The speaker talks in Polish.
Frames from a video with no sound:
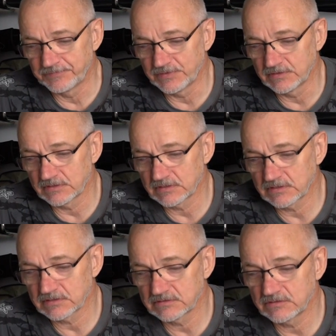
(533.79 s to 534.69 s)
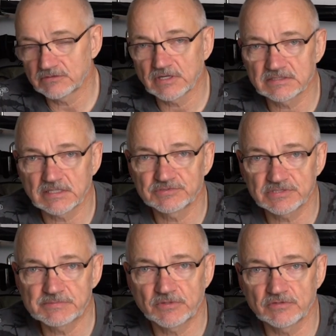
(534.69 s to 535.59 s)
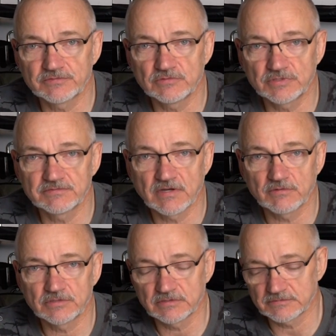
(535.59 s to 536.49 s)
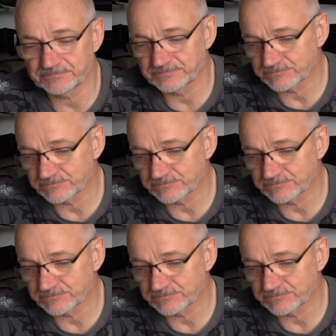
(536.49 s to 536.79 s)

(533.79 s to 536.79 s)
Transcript: E, no a tam się sporo urywało. No.